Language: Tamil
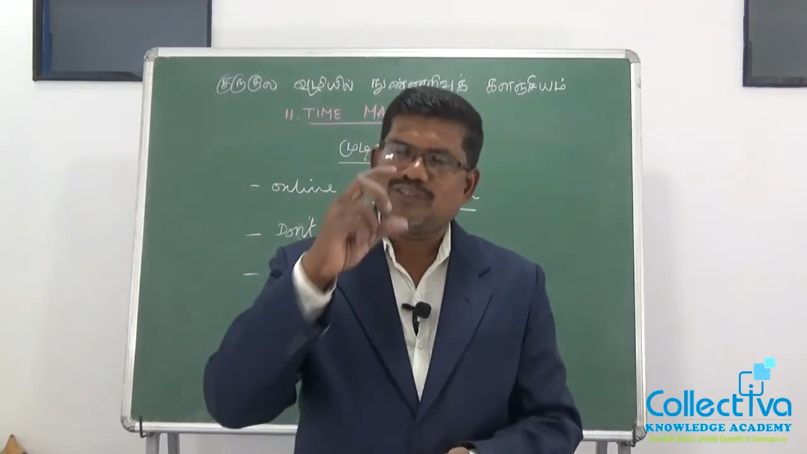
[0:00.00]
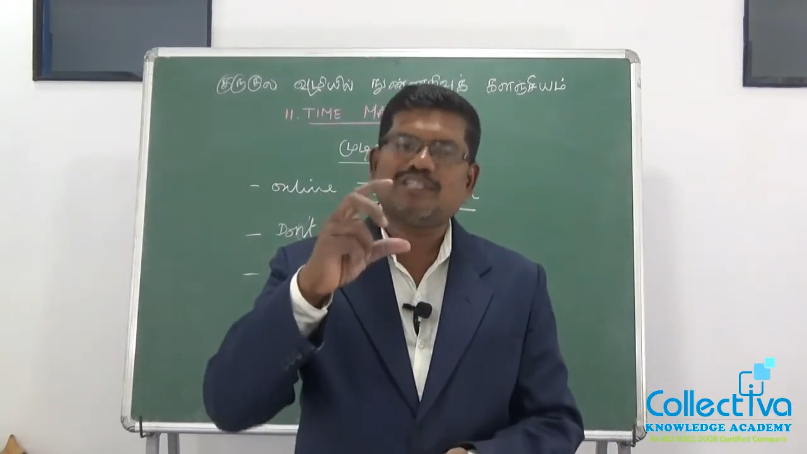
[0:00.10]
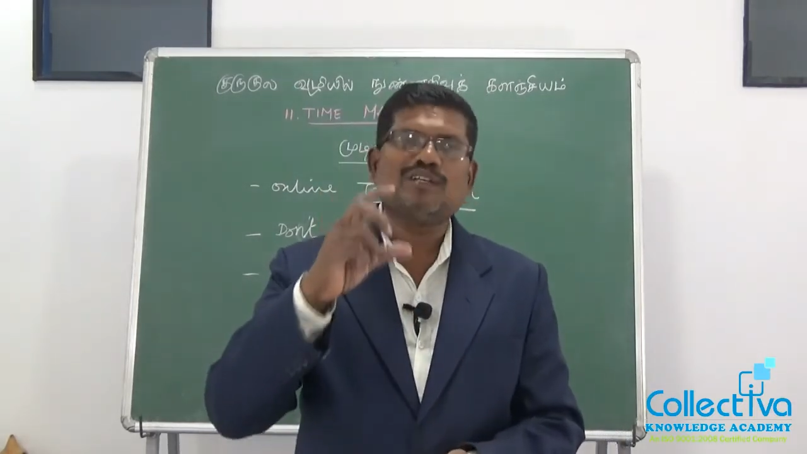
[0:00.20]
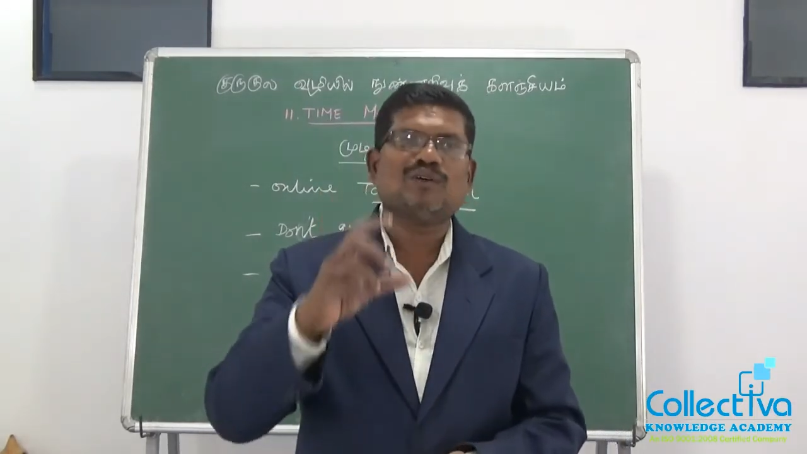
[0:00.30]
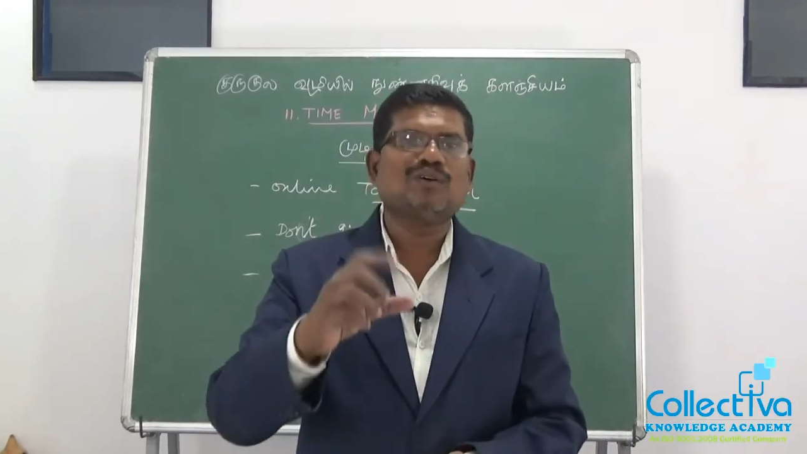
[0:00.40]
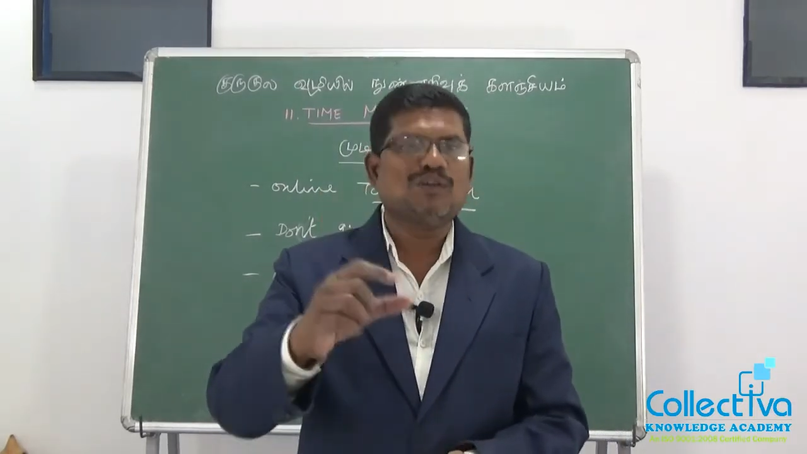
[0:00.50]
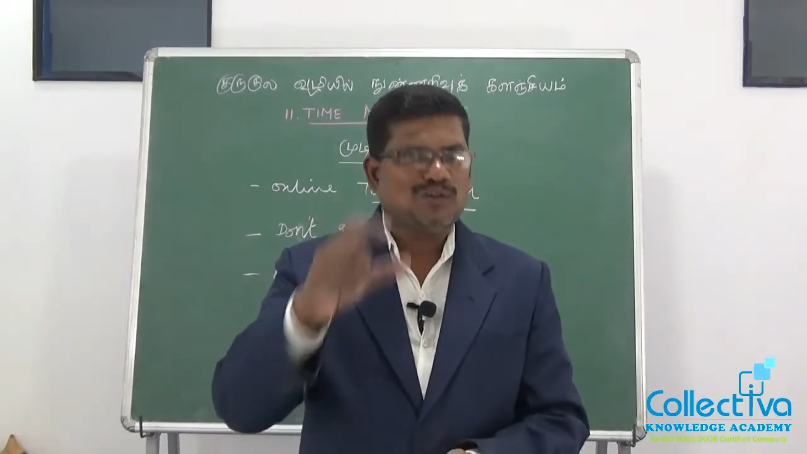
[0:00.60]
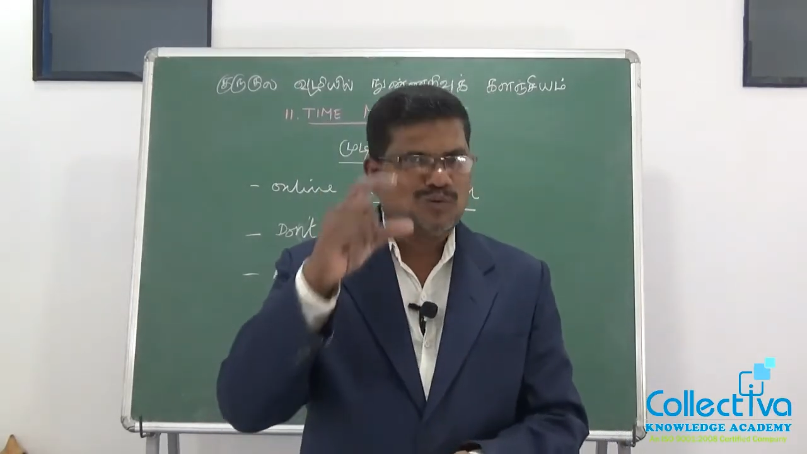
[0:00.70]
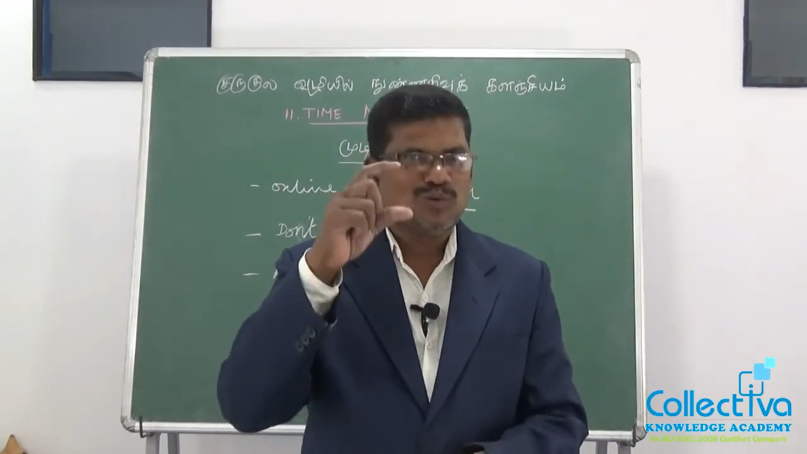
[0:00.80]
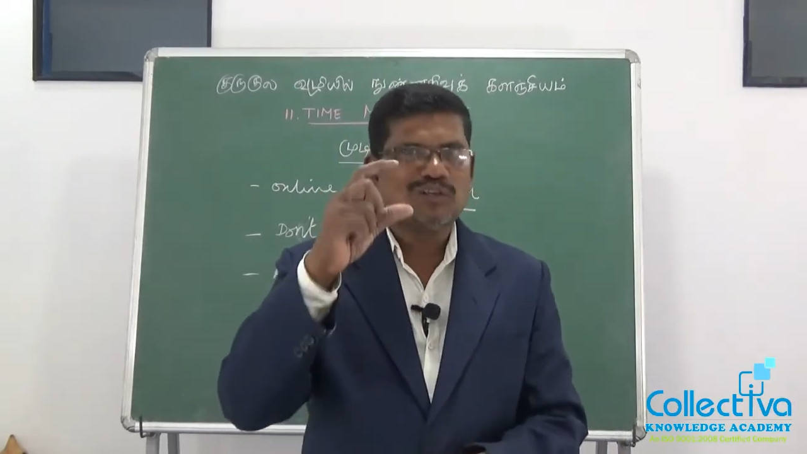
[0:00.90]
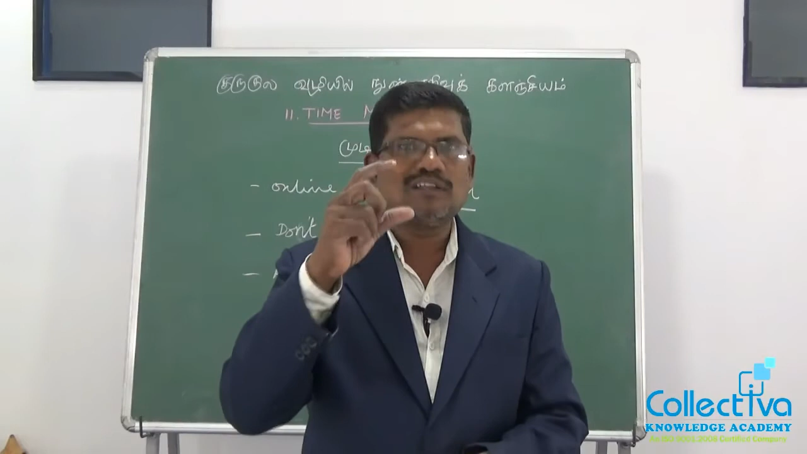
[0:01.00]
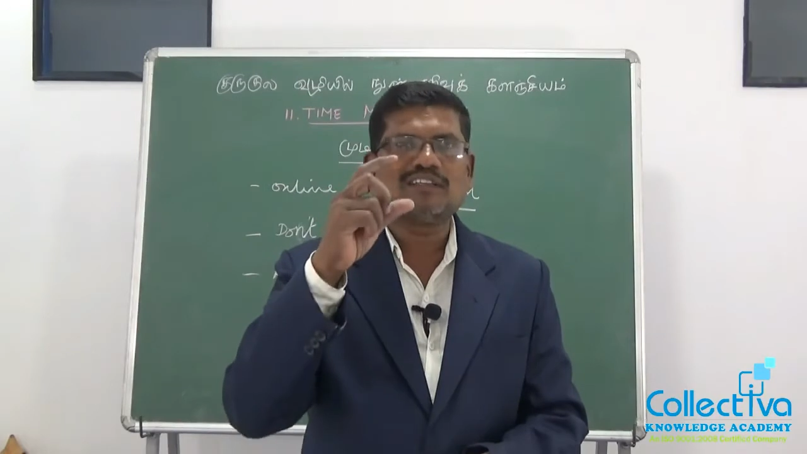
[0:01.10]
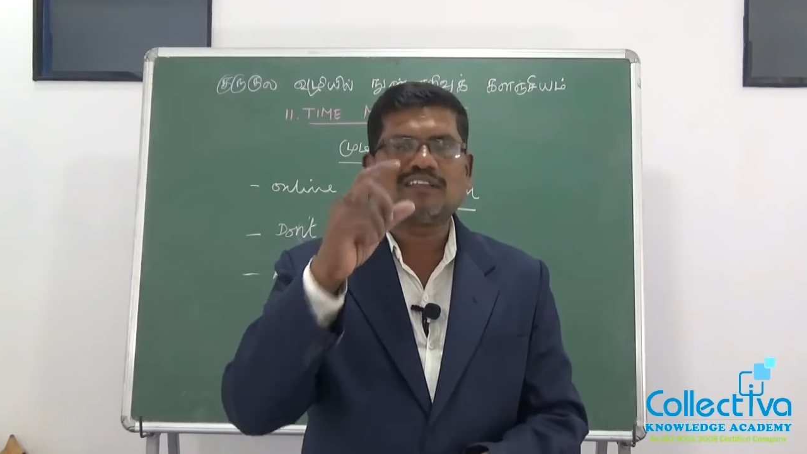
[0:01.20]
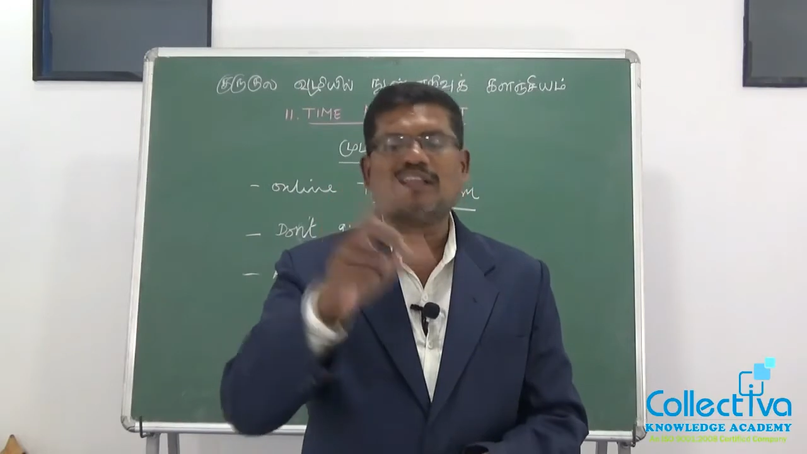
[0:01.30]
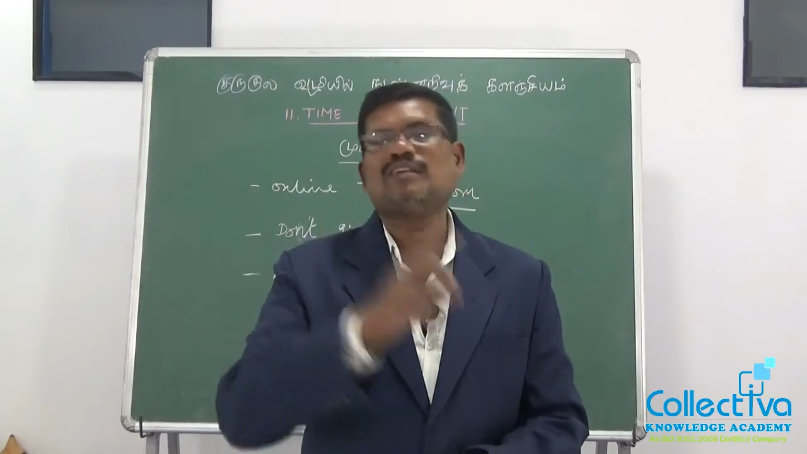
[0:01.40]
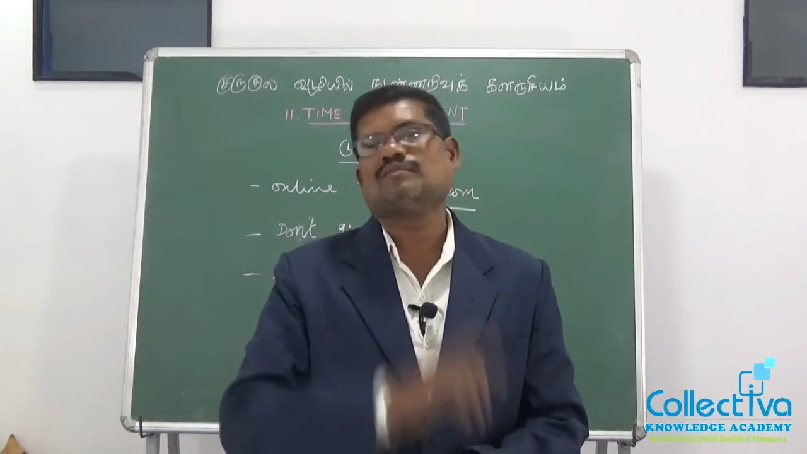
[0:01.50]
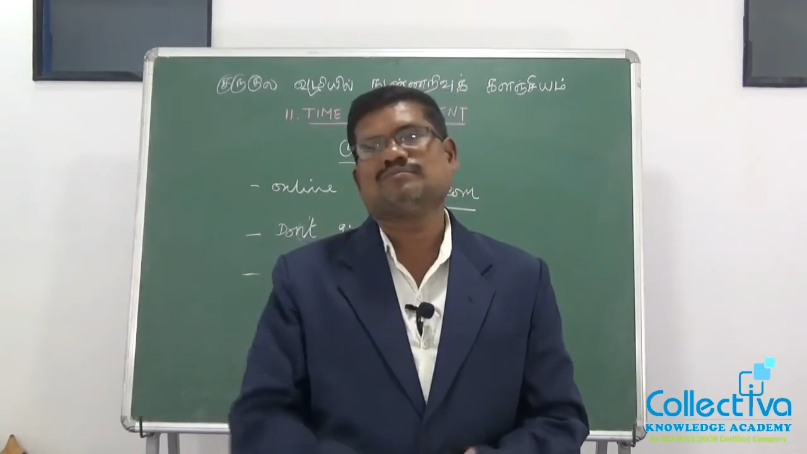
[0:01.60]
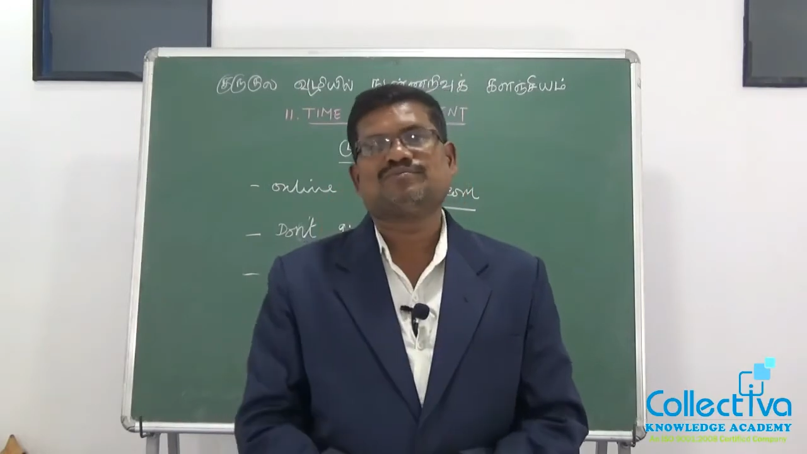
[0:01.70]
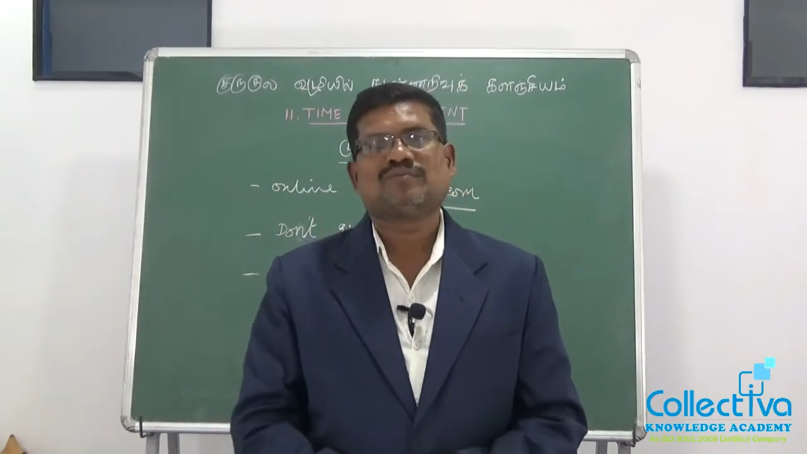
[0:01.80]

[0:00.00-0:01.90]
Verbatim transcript: விஷயம் உங்களுக்கு தெரியணும்